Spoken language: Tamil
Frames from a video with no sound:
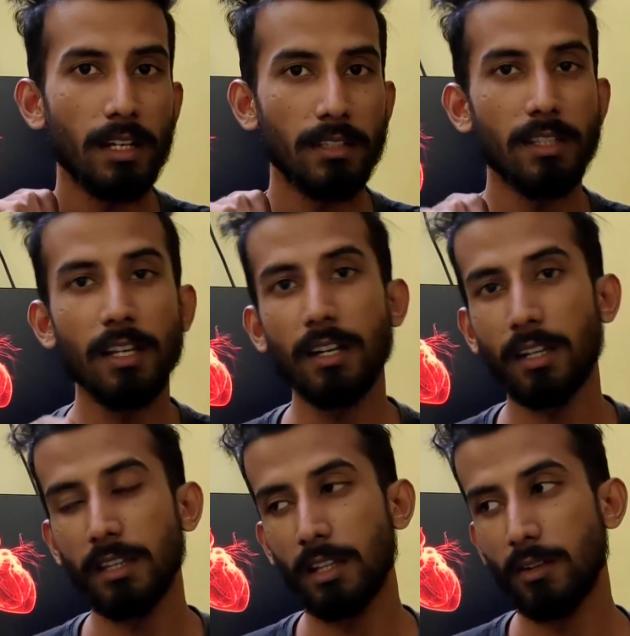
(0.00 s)
ரசிகர்
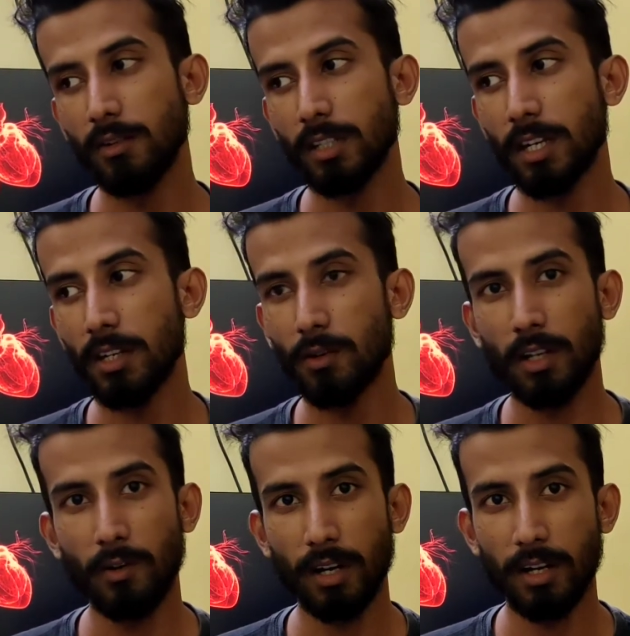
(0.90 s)
இந்த நியூஸை கேட்டு கூட
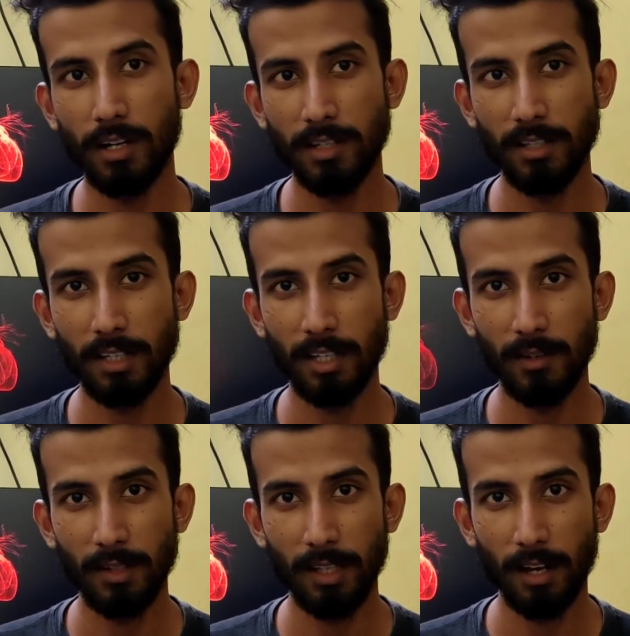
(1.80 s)
ஒரு ரெண்டு ரசிகருக்கு
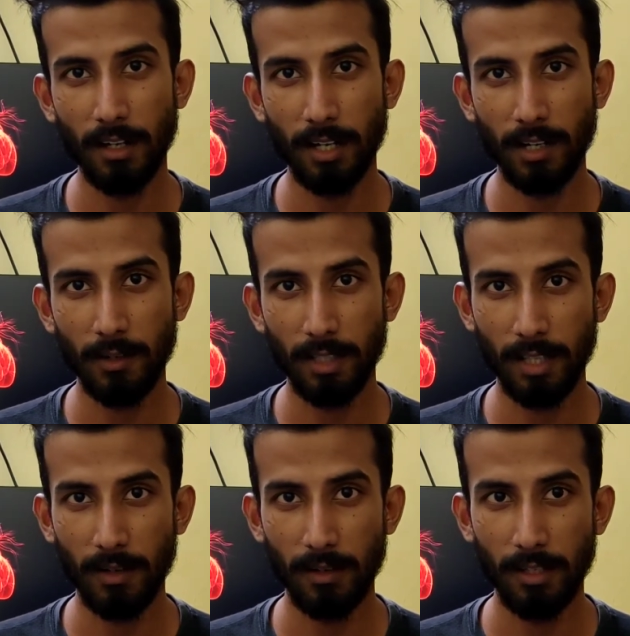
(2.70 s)
வந்து ஹார்ட் அட்டாக்
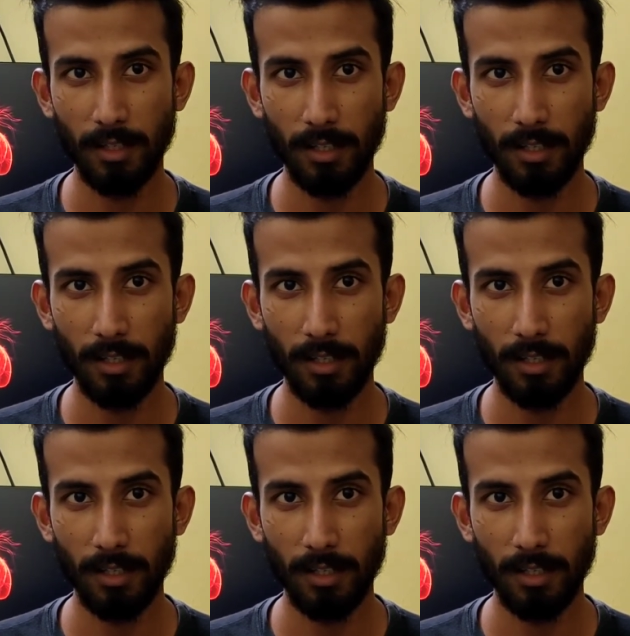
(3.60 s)
வந்ததாக வந்து